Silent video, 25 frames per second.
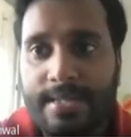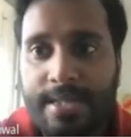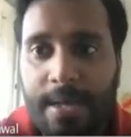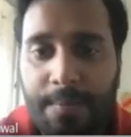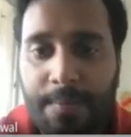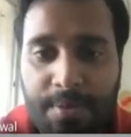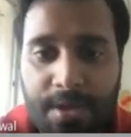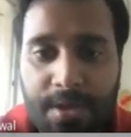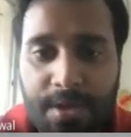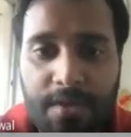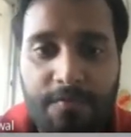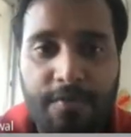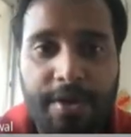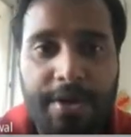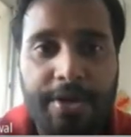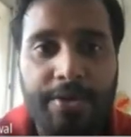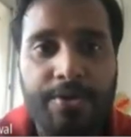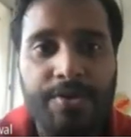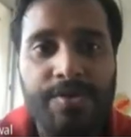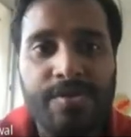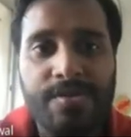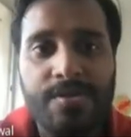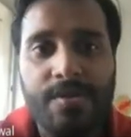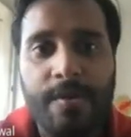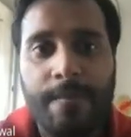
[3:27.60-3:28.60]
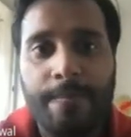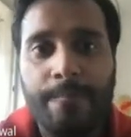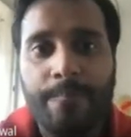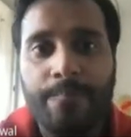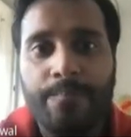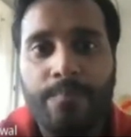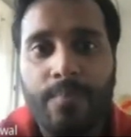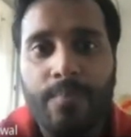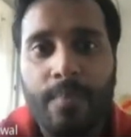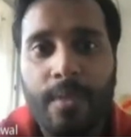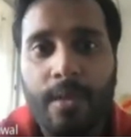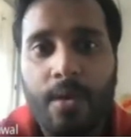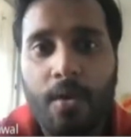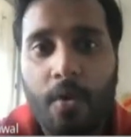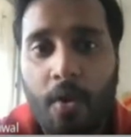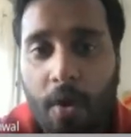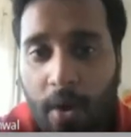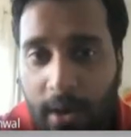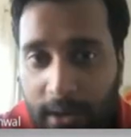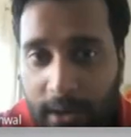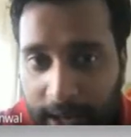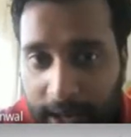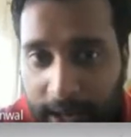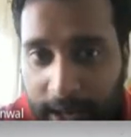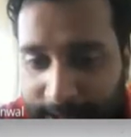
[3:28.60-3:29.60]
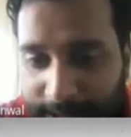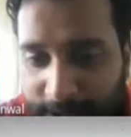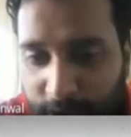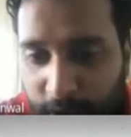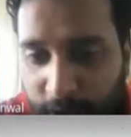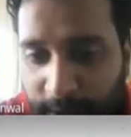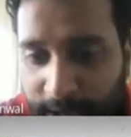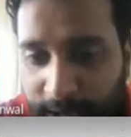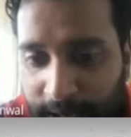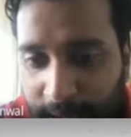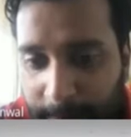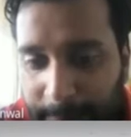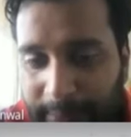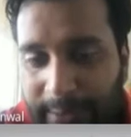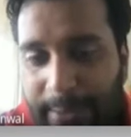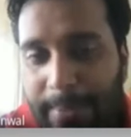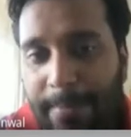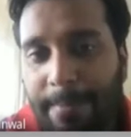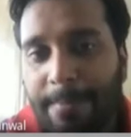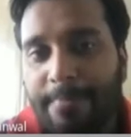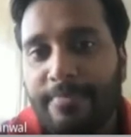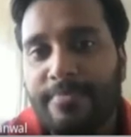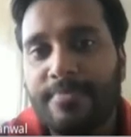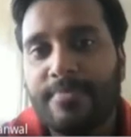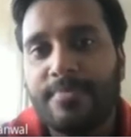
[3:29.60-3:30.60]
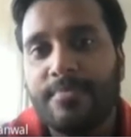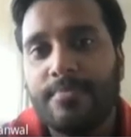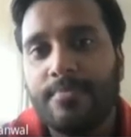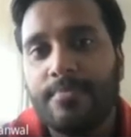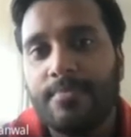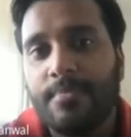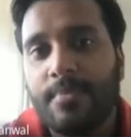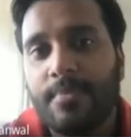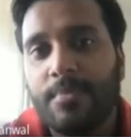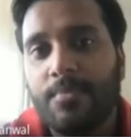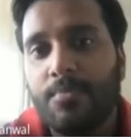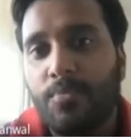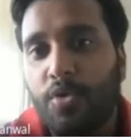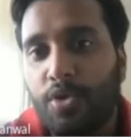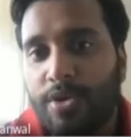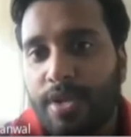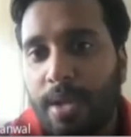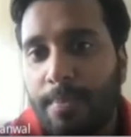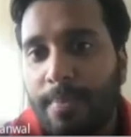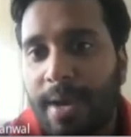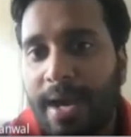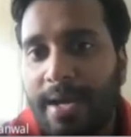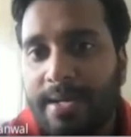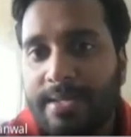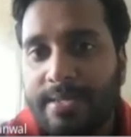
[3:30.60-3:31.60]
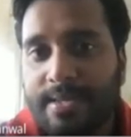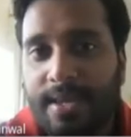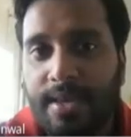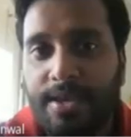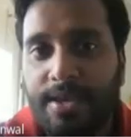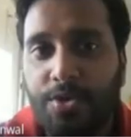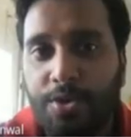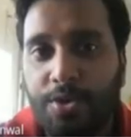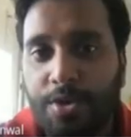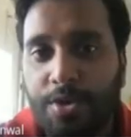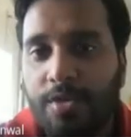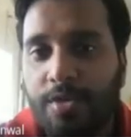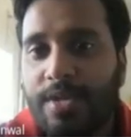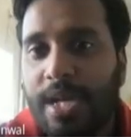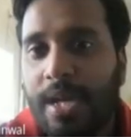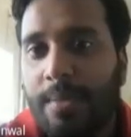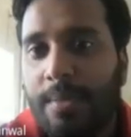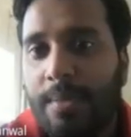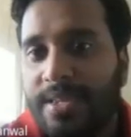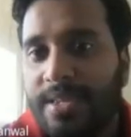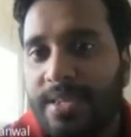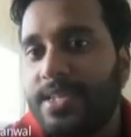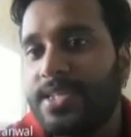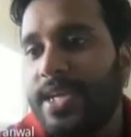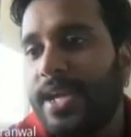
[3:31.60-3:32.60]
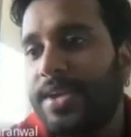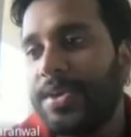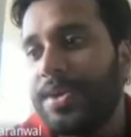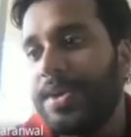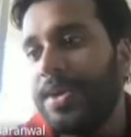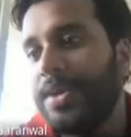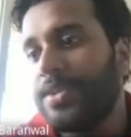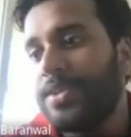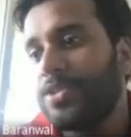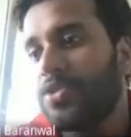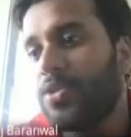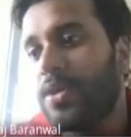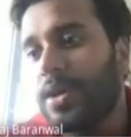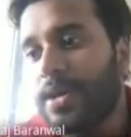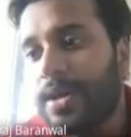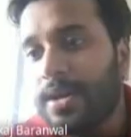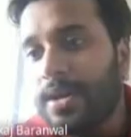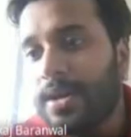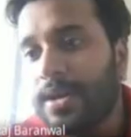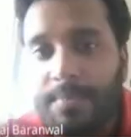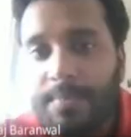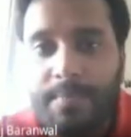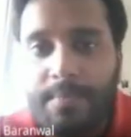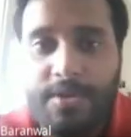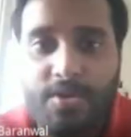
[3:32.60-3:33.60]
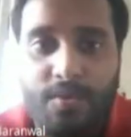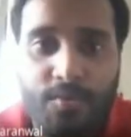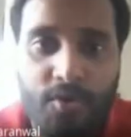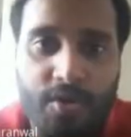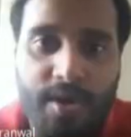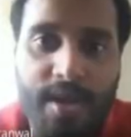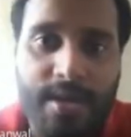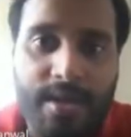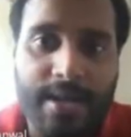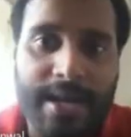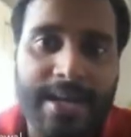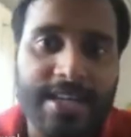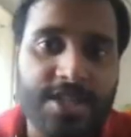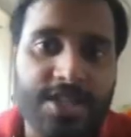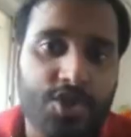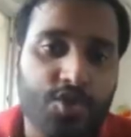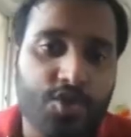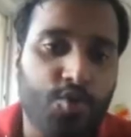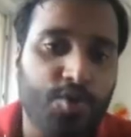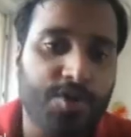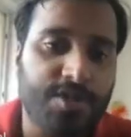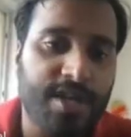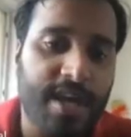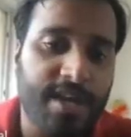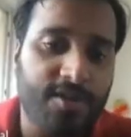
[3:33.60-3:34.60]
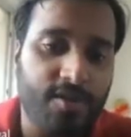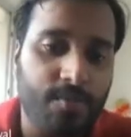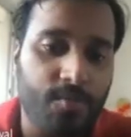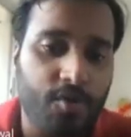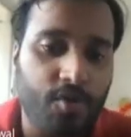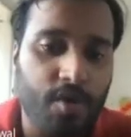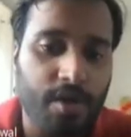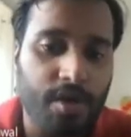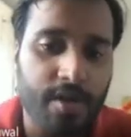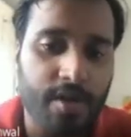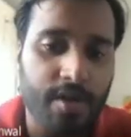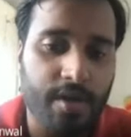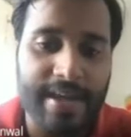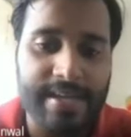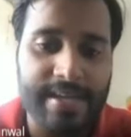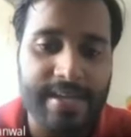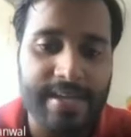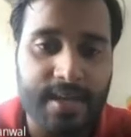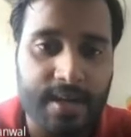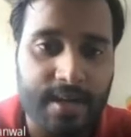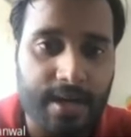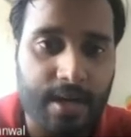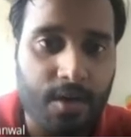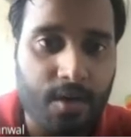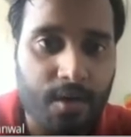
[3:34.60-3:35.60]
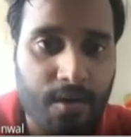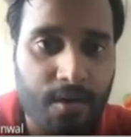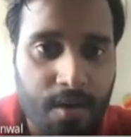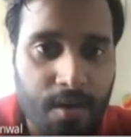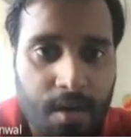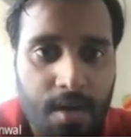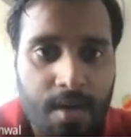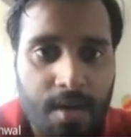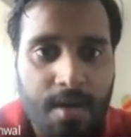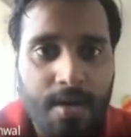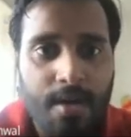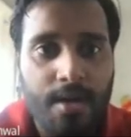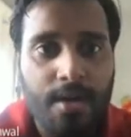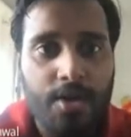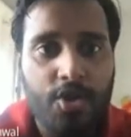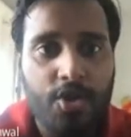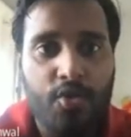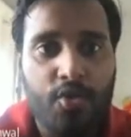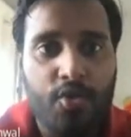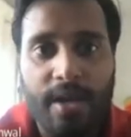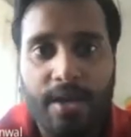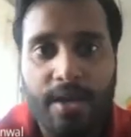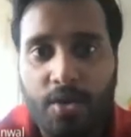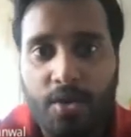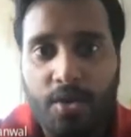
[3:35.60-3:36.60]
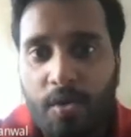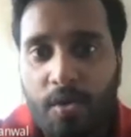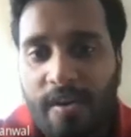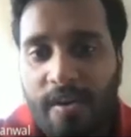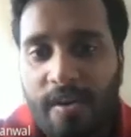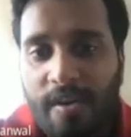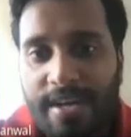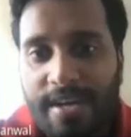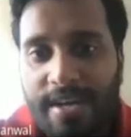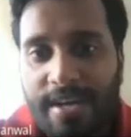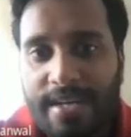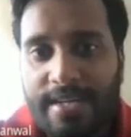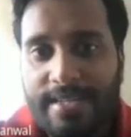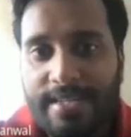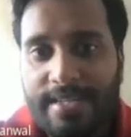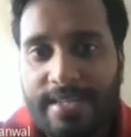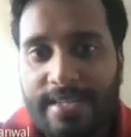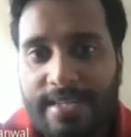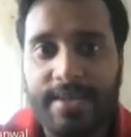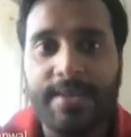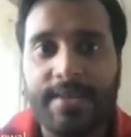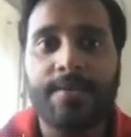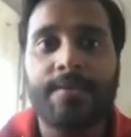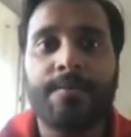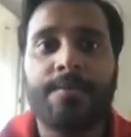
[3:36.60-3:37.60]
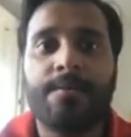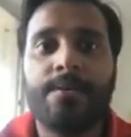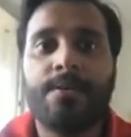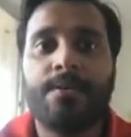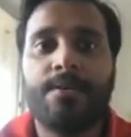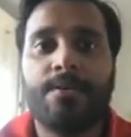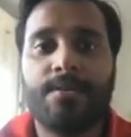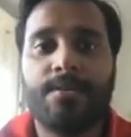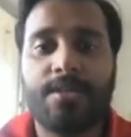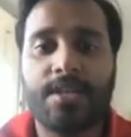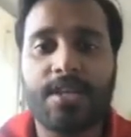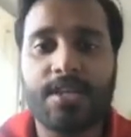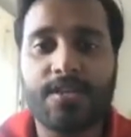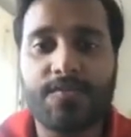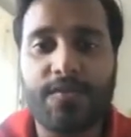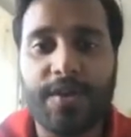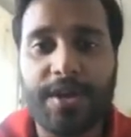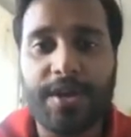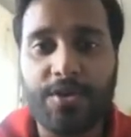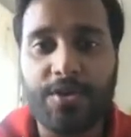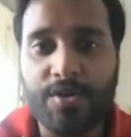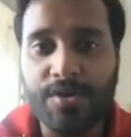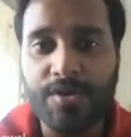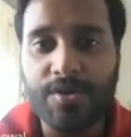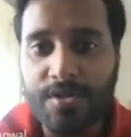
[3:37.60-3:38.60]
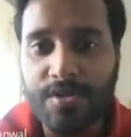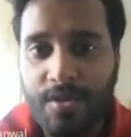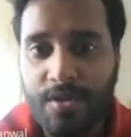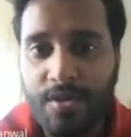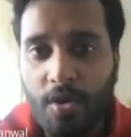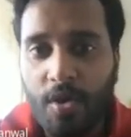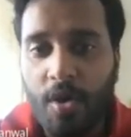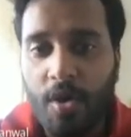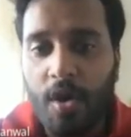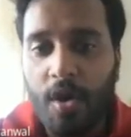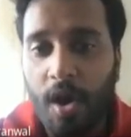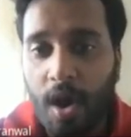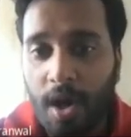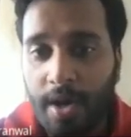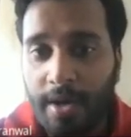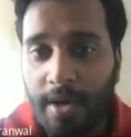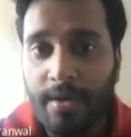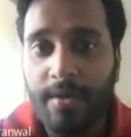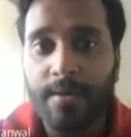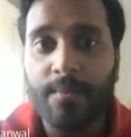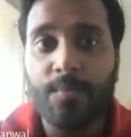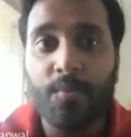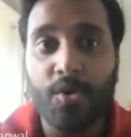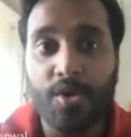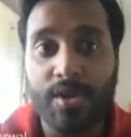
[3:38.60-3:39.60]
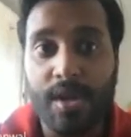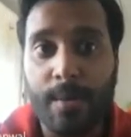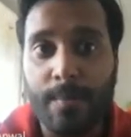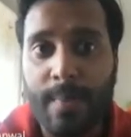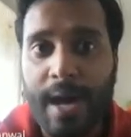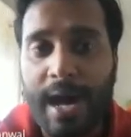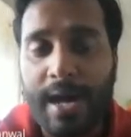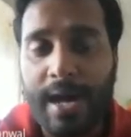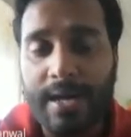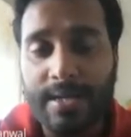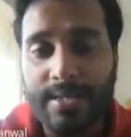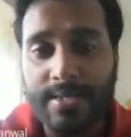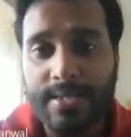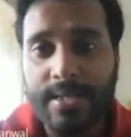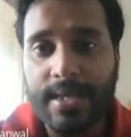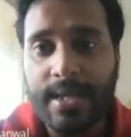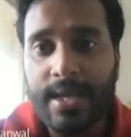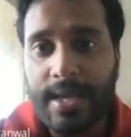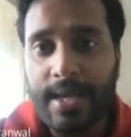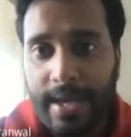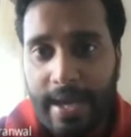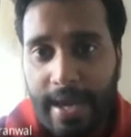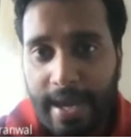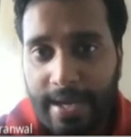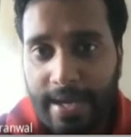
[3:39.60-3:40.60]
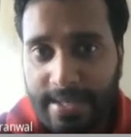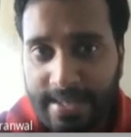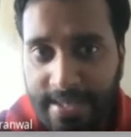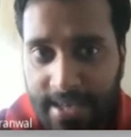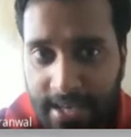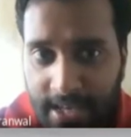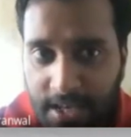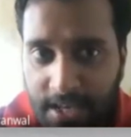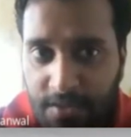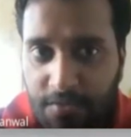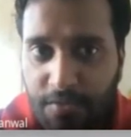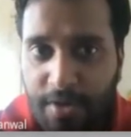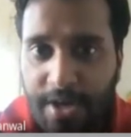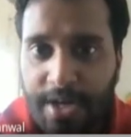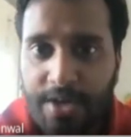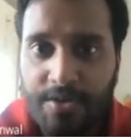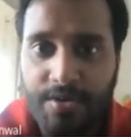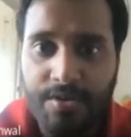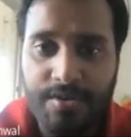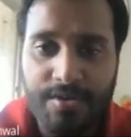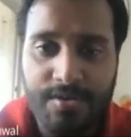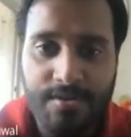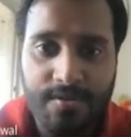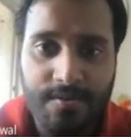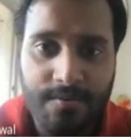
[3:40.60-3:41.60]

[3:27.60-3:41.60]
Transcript: सब की वीडियोस ऑनलाइन तुम्हें यहाँ पे मोर देन मार्क्स के यूट्यूब चैनल पे दिख जाएंगी तो अगर कभी भी तुम लोग की क्लास छूट जाए तुम लोग को रिवाइज करना हो यू कैन गो हेड एंड सी दीज वीडियोज ऑन मोर देन मार्क्स एंड यही वीडियो